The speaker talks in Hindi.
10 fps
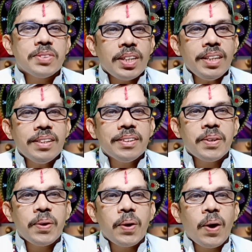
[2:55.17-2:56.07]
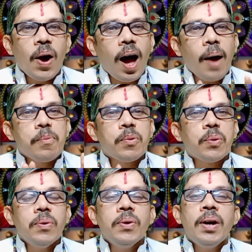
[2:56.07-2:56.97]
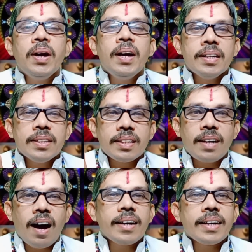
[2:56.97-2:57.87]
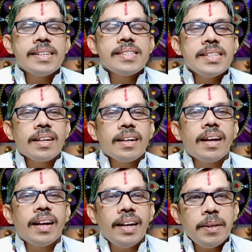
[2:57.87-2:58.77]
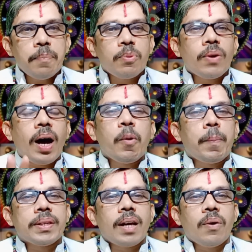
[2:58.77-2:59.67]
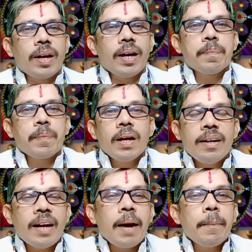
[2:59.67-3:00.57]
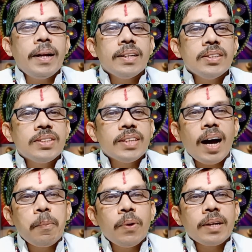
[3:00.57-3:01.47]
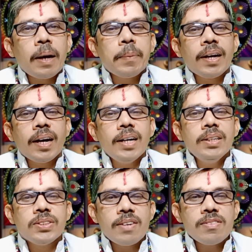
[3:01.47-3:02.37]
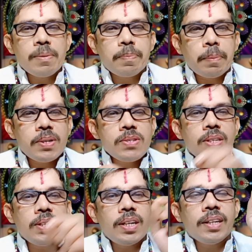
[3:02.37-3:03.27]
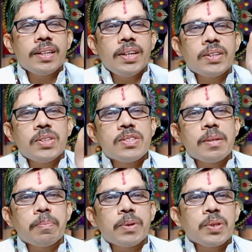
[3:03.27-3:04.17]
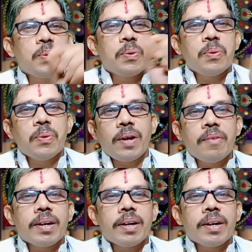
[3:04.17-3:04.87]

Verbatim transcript: ठीक अब गुरु कहाँ कैसे चल रहे हैं ये पूरा आपको पता हो गया नॉर्मल जगह आपको क्या मिलेगा चार सितंबर से लेके एक दिसंबर तक गुरु हो रहे हैं